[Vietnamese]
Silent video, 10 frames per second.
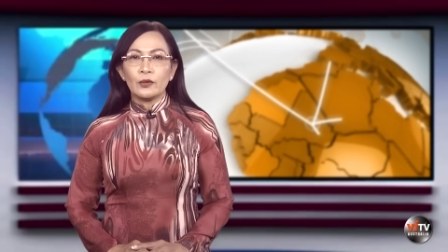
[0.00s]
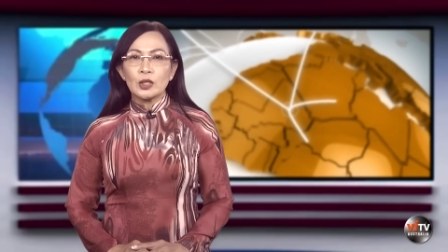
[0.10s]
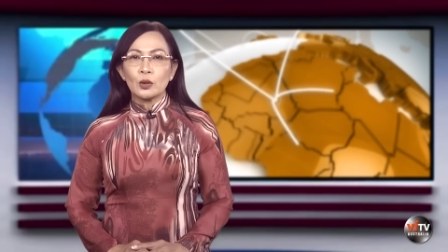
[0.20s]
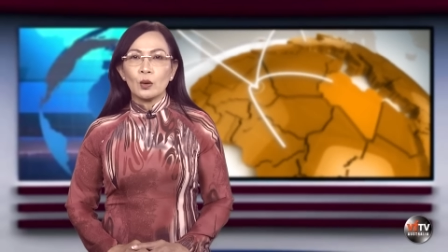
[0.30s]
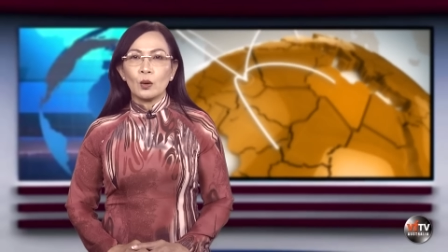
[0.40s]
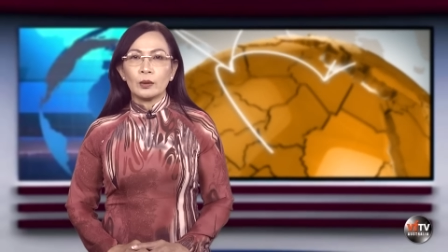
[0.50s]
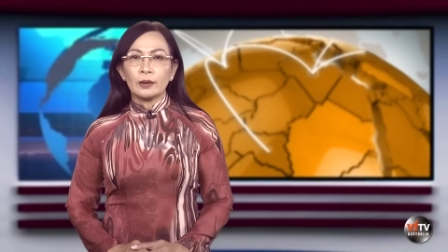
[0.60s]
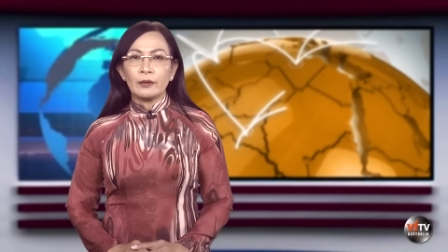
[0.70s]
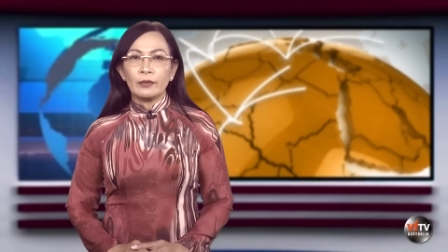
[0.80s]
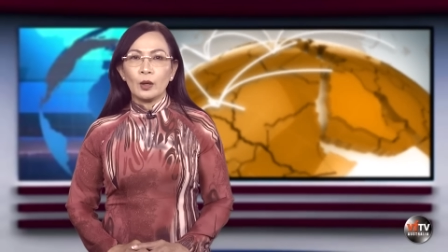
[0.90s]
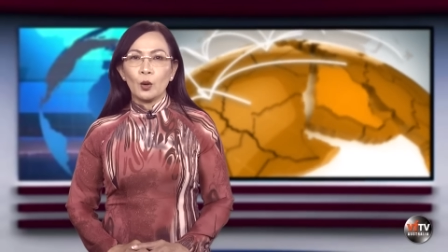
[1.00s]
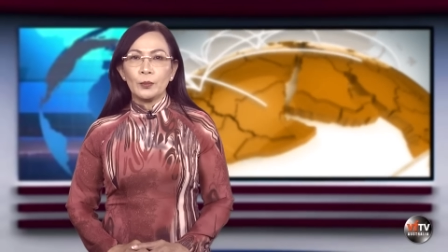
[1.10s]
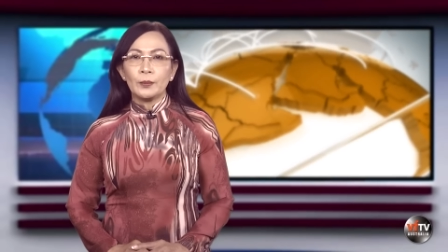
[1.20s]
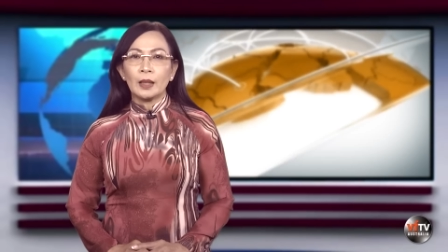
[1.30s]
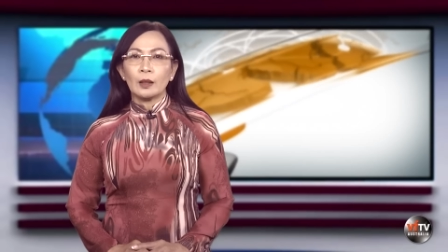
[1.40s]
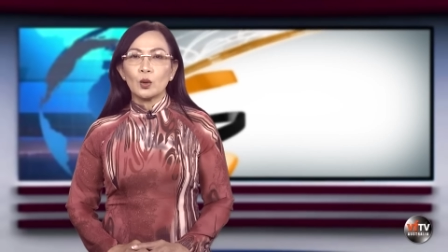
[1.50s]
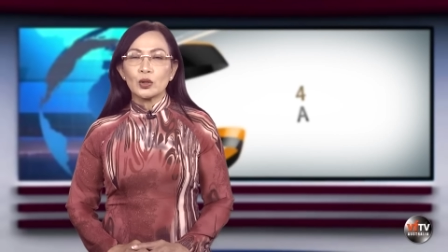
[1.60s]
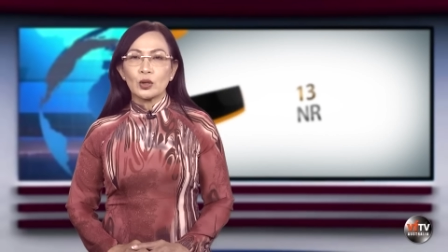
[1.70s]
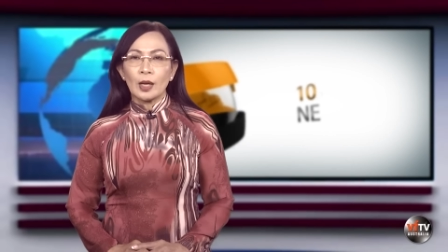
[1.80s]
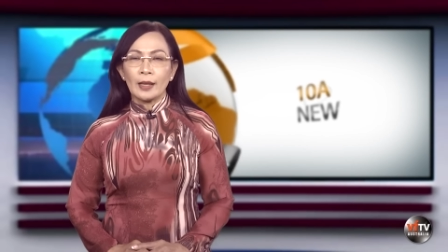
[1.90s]
Regional Development
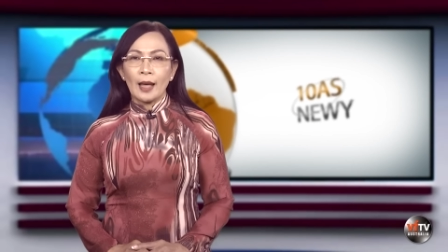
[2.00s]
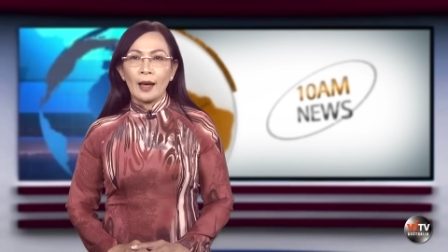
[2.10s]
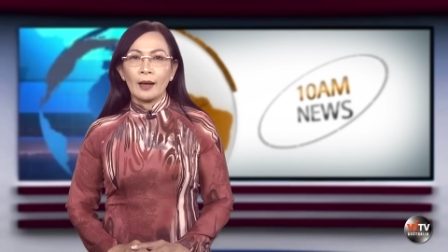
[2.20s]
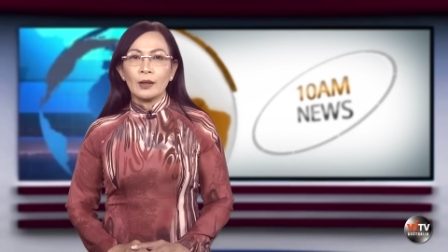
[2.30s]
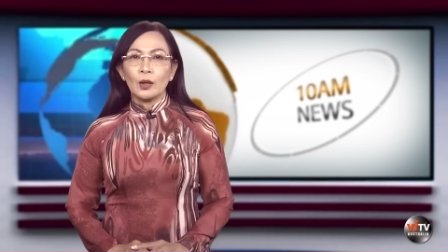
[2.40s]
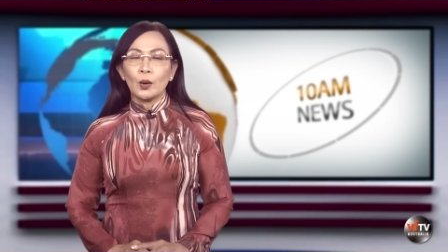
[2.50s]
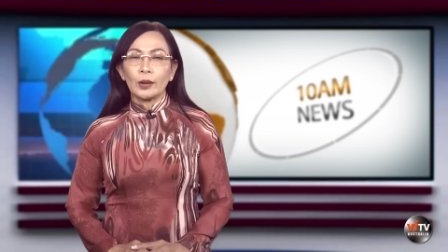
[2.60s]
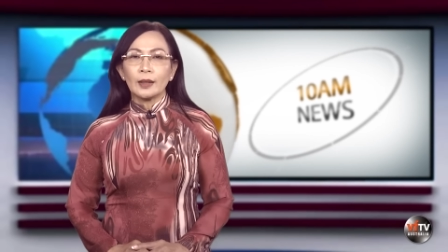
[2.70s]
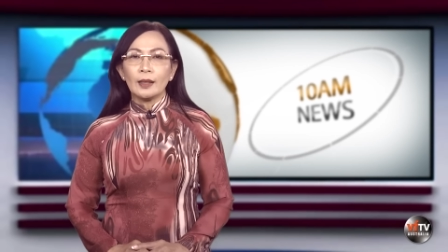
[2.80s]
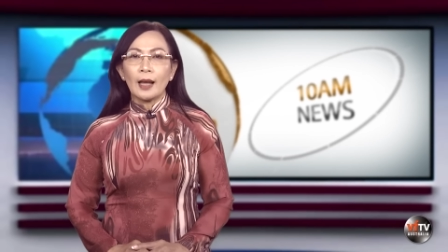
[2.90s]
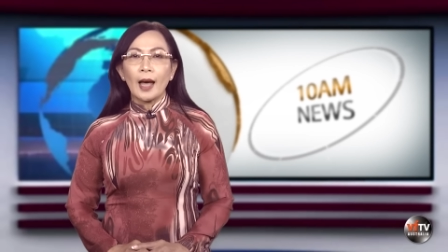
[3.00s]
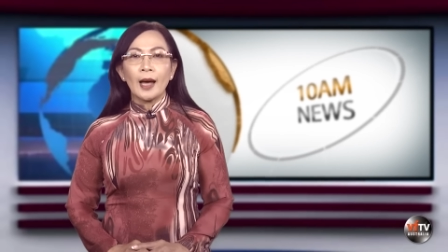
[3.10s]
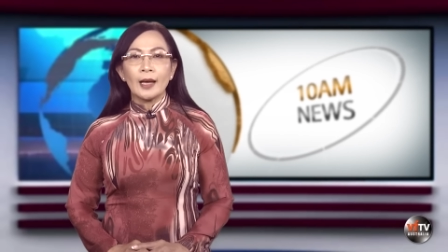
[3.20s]
Australia, gọi tắt là